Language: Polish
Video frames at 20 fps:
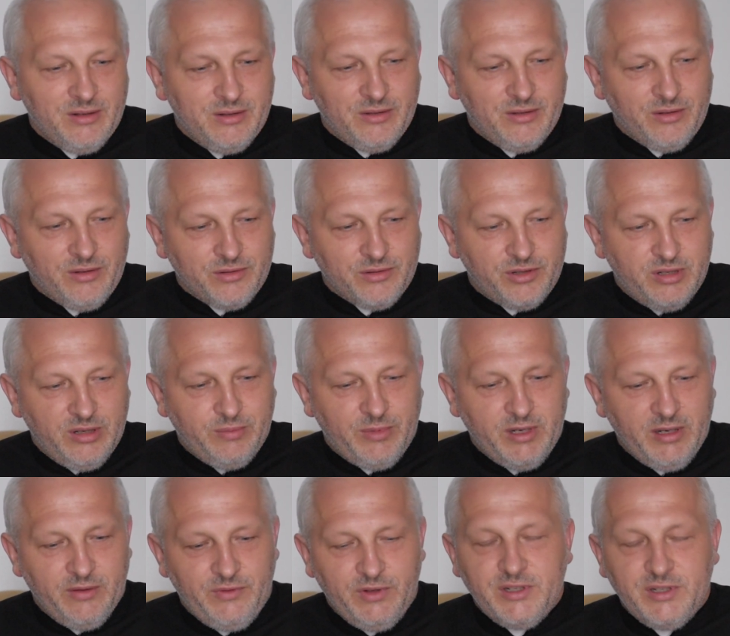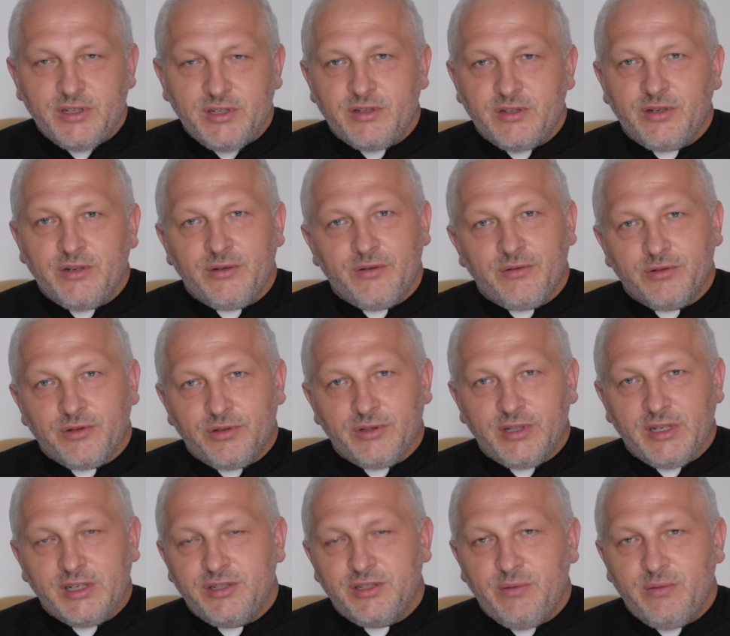to trzeba je widzieć
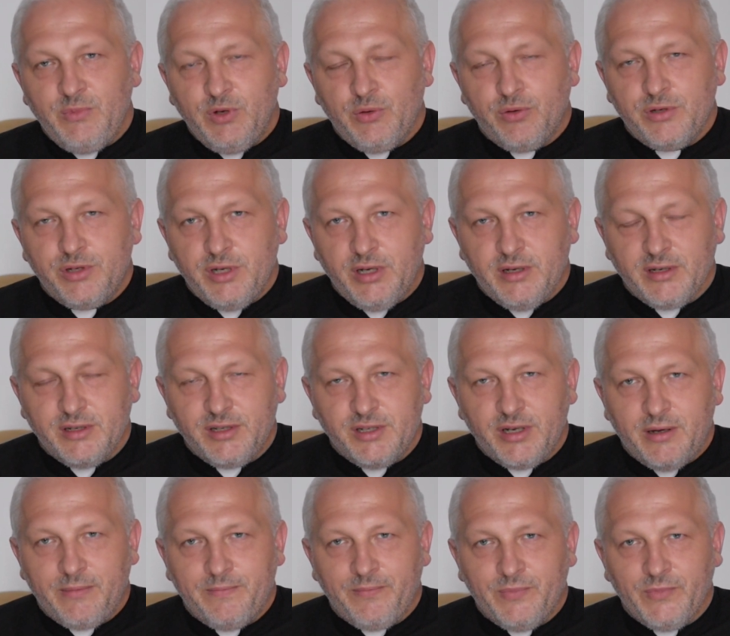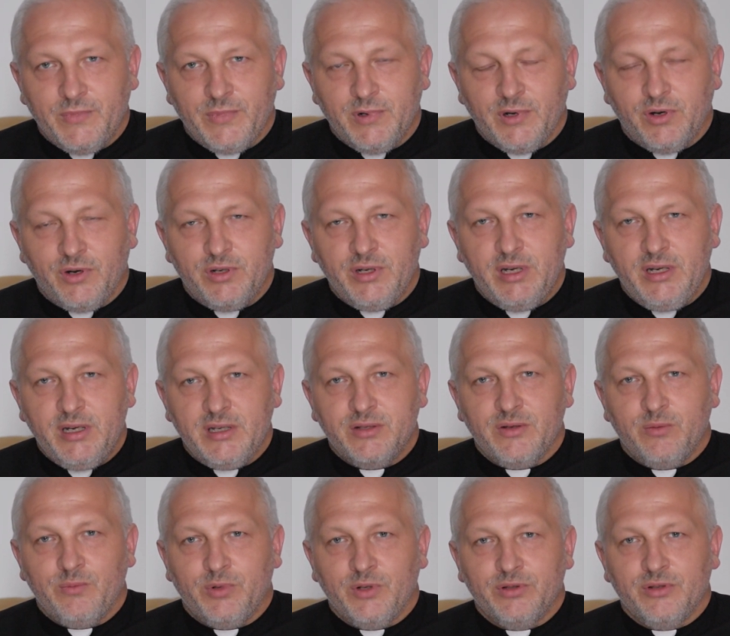kontekście miłosierdzia. One nie
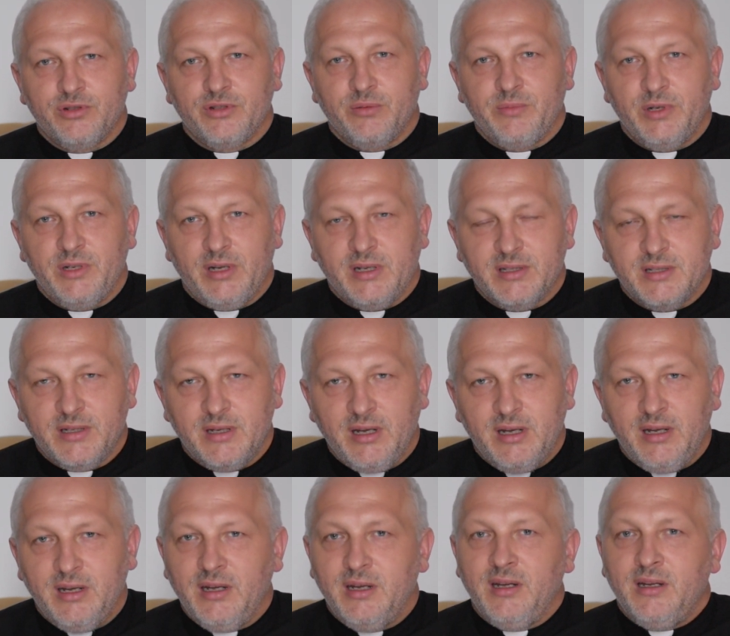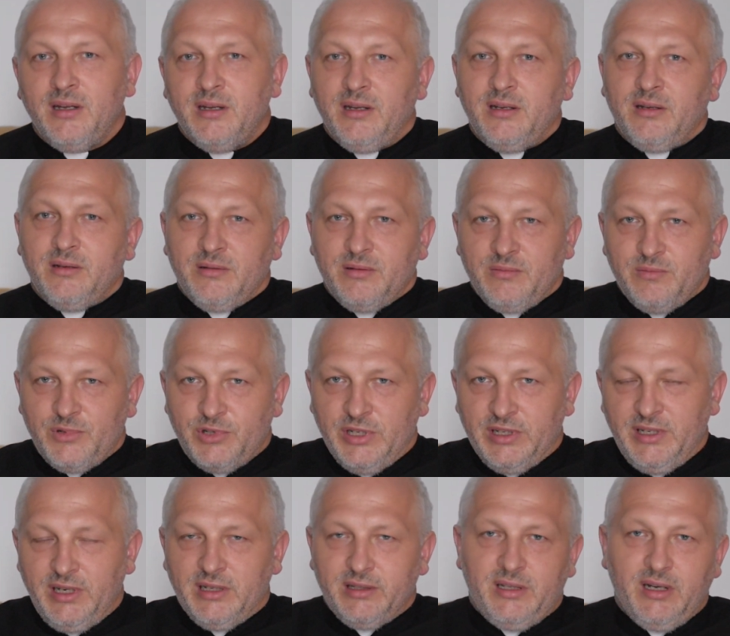są po to, żeby nas
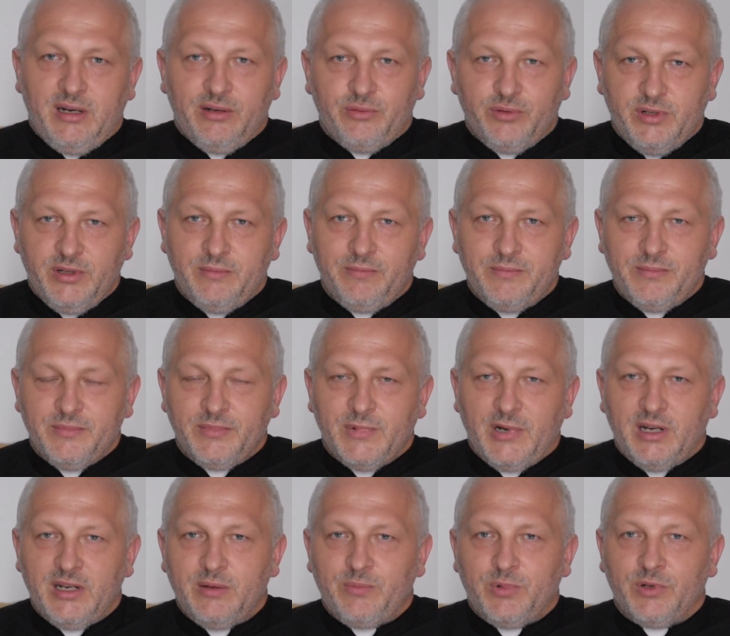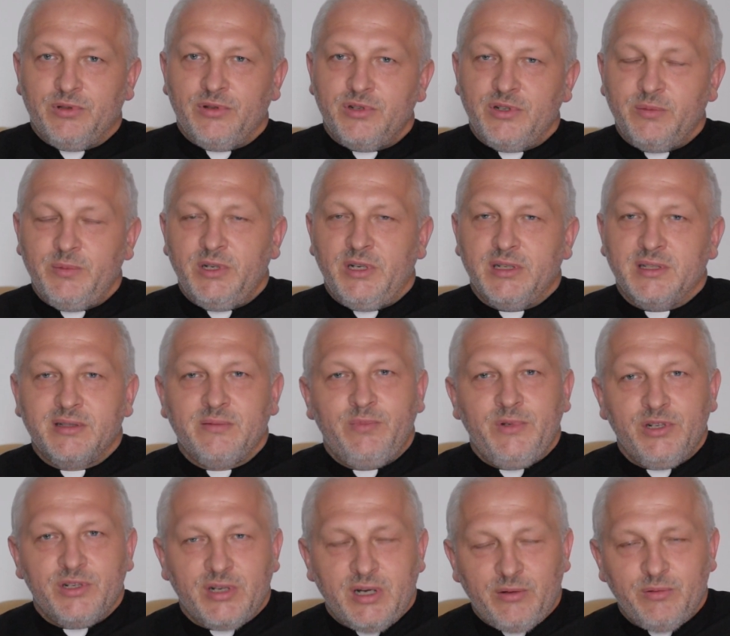przygniatały, ale po to, żeby nas
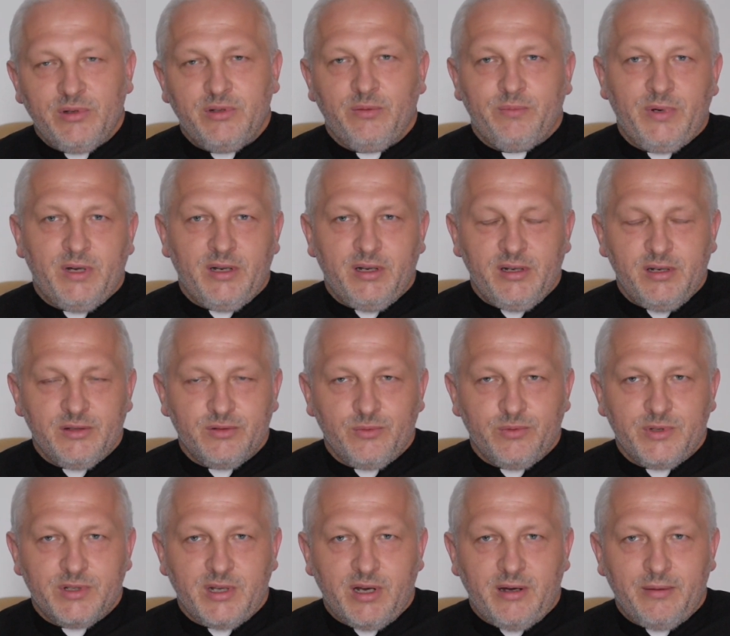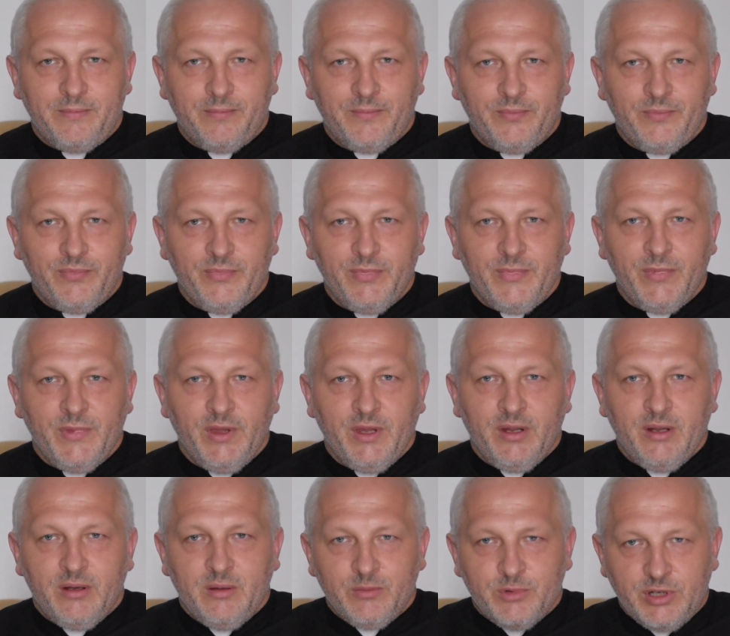zbliżały do Pana Jezusa.
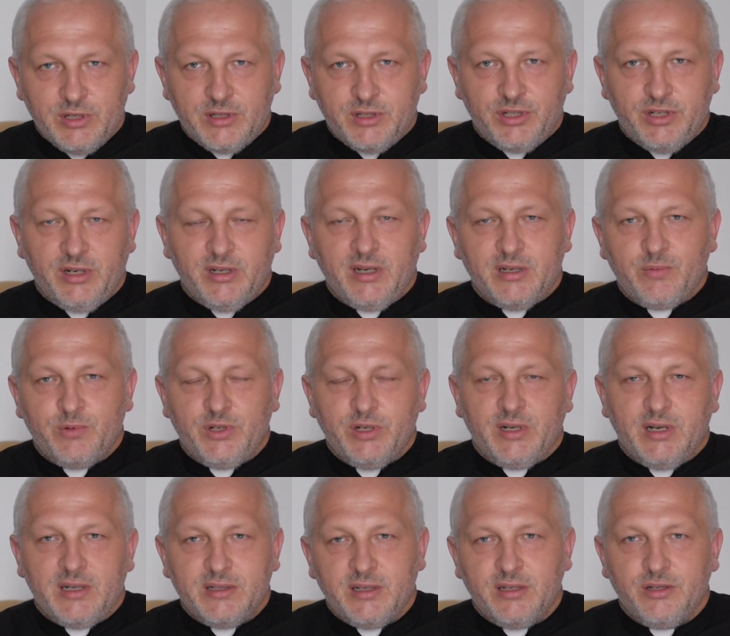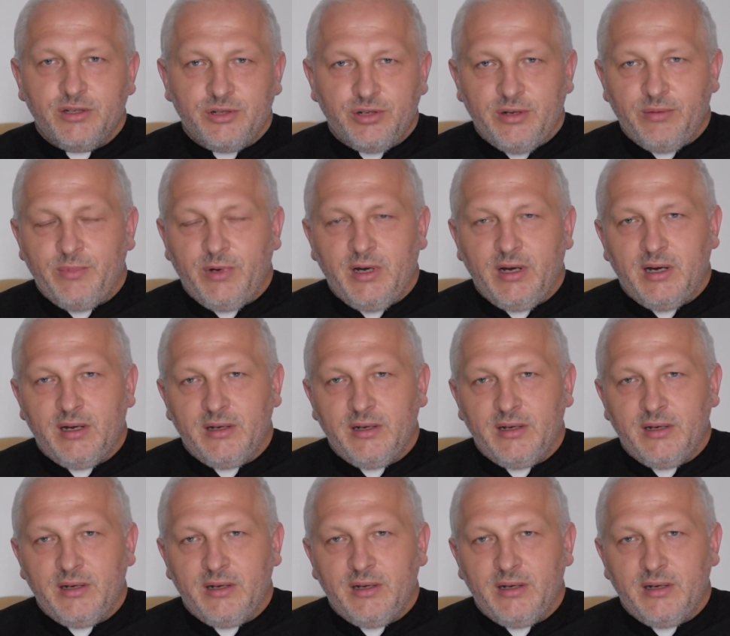Przestrzegać przykazań trzeba,